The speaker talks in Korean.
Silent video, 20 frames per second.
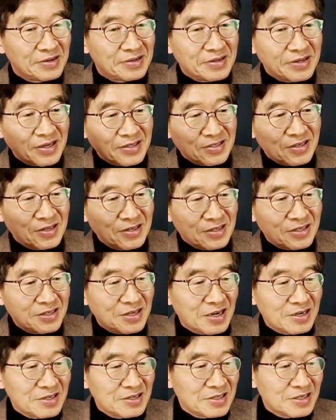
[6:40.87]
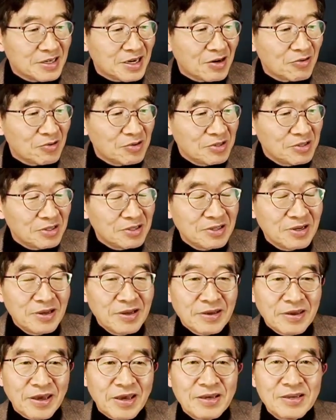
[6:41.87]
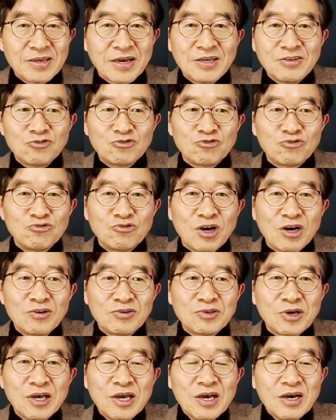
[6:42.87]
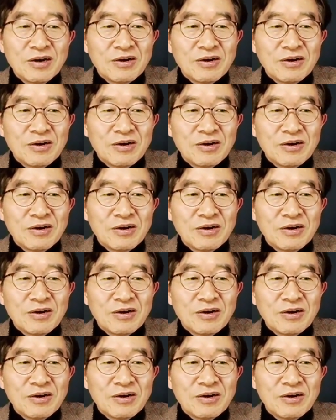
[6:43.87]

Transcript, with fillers: 그게 정치라는 것이 갖고 있는 굉장히 중요한 거죠.